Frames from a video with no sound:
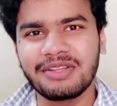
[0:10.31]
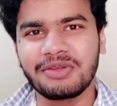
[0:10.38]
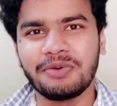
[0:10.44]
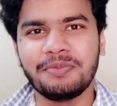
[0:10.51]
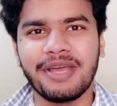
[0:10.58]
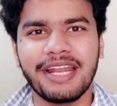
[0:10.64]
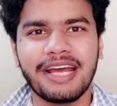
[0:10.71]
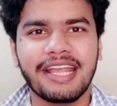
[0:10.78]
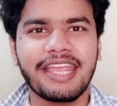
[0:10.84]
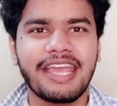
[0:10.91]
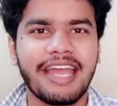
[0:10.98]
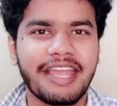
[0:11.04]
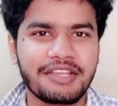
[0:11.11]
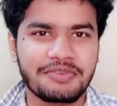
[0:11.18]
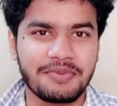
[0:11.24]
तो मेरा
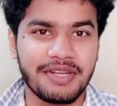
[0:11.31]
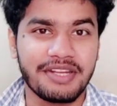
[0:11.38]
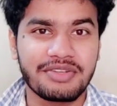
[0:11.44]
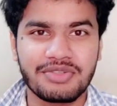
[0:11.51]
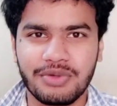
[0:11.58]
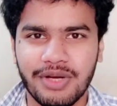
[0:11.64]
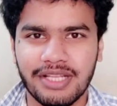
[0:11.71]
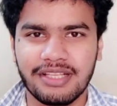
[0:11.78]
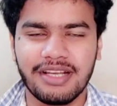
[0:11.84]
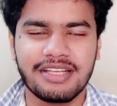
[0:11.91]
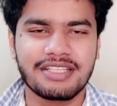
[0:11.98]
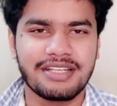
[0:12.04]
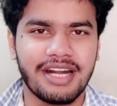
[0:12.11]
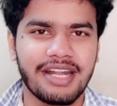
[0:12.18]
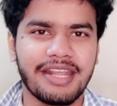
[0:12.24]
क्या एक्सपीरियंस हुआ
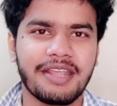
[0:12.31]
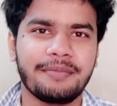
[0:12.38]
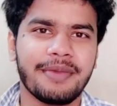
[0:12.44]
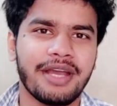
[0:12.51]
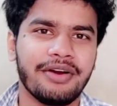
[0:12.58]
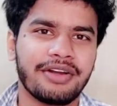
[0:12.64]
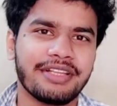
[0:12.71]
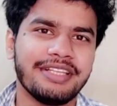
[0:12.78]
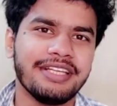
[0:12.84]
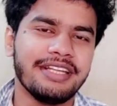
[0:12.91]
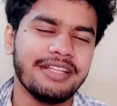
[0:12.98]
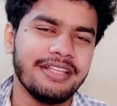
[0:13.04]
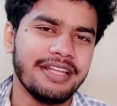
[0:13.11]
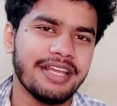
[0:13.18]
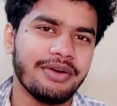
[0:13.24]
था स्टार्टिंग में और
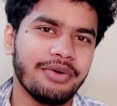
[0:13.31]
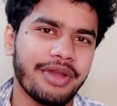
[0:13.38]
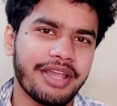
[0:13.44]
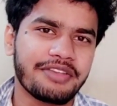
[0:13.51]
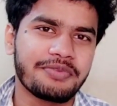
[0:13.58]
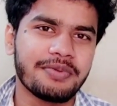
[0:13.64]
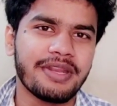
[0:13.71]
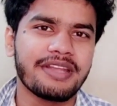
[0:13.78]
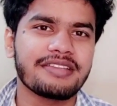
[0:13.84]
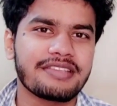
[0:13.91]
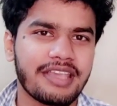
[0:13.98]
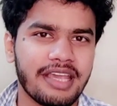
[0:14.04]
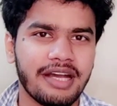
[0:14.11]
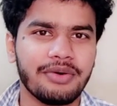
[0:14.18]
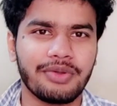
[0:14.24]
धीरे धीरे वो
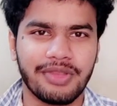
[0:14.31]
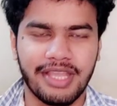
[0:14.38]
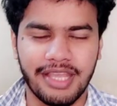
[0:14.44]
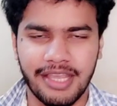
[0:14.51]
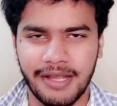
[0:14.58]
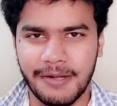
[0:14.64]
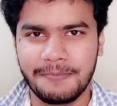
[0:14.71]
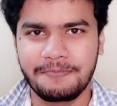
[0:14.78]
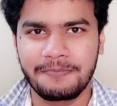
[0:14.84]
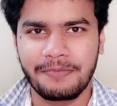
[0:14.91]
एक्सपीरियंस क्या होते गया